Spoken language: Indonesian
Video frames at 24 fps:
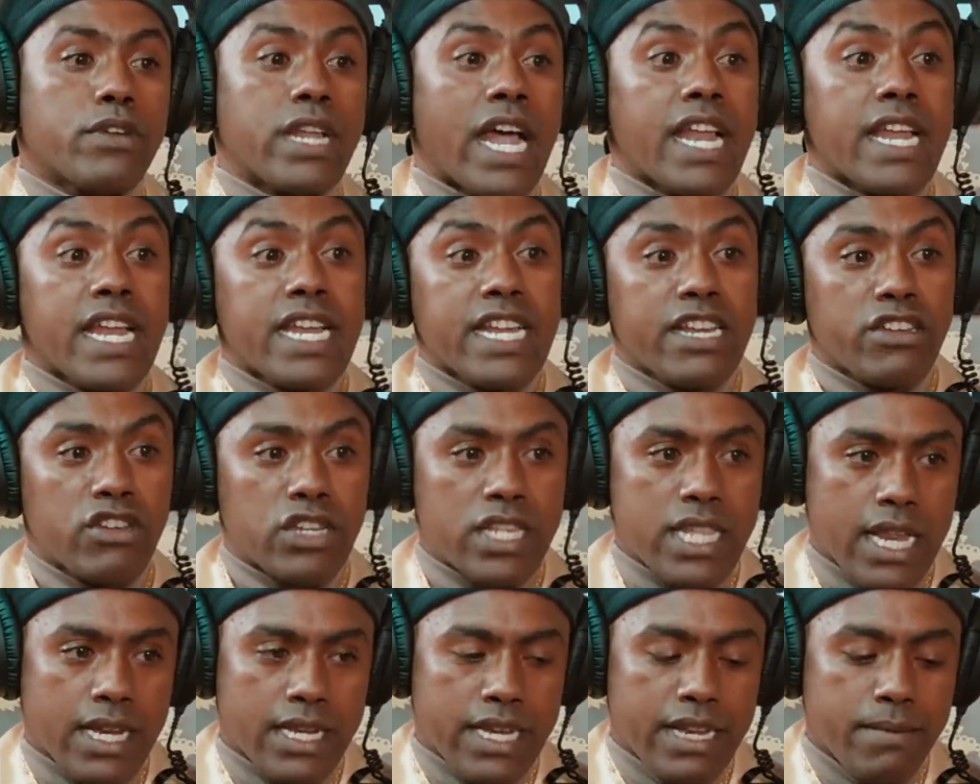ada di
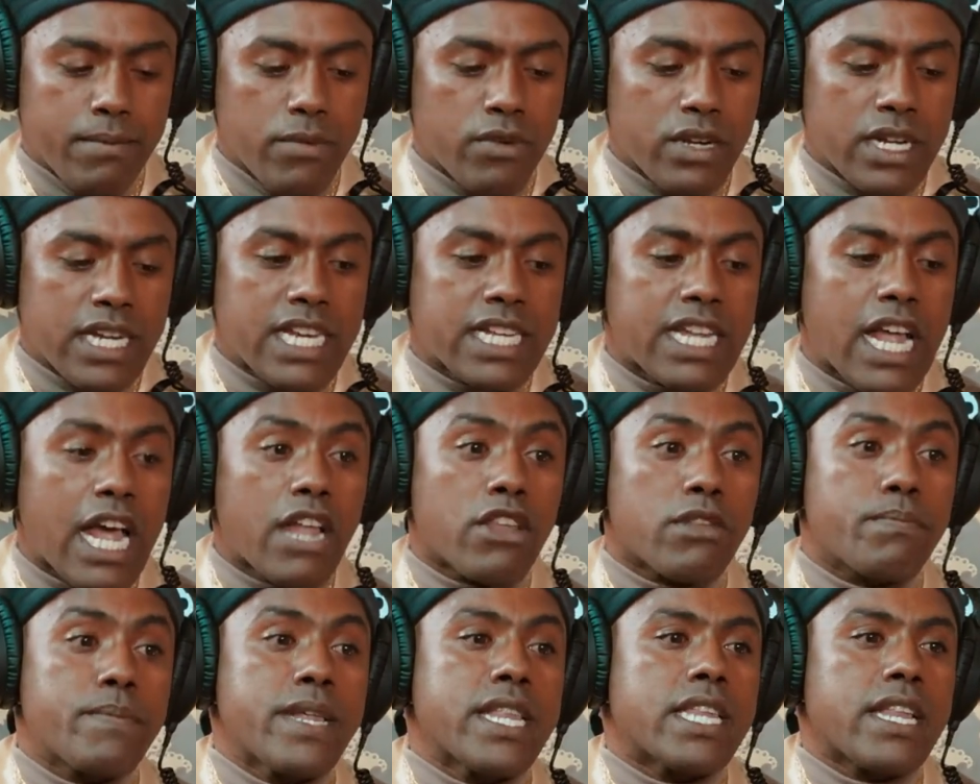Indonesia Timur kita
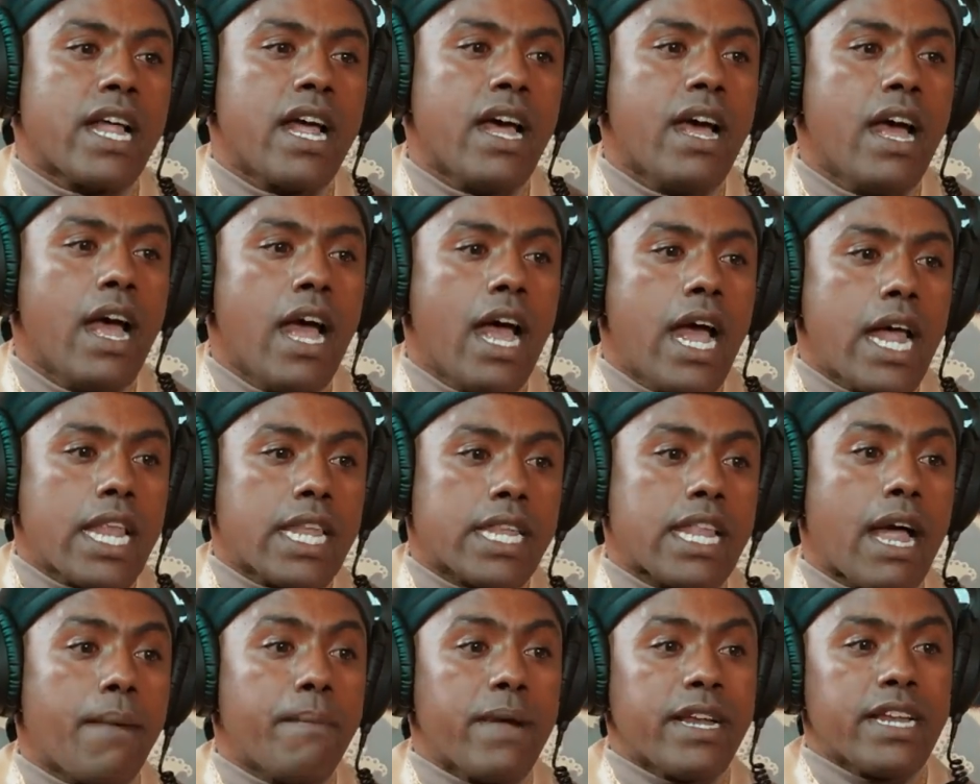harus bisa
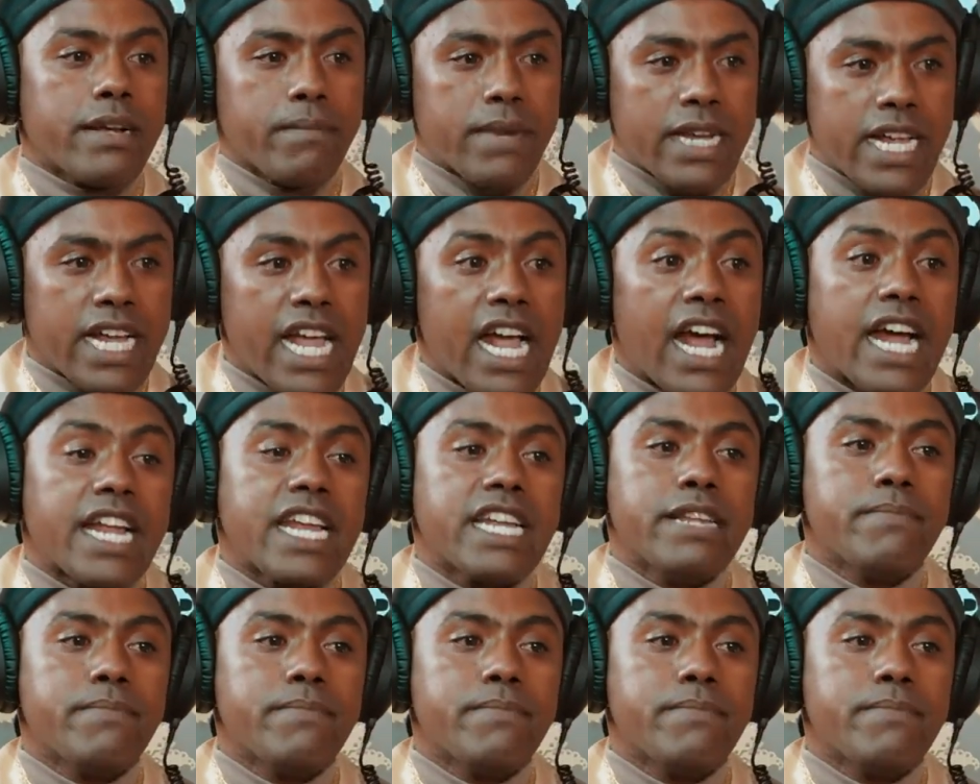sama dengan mereka yang ada di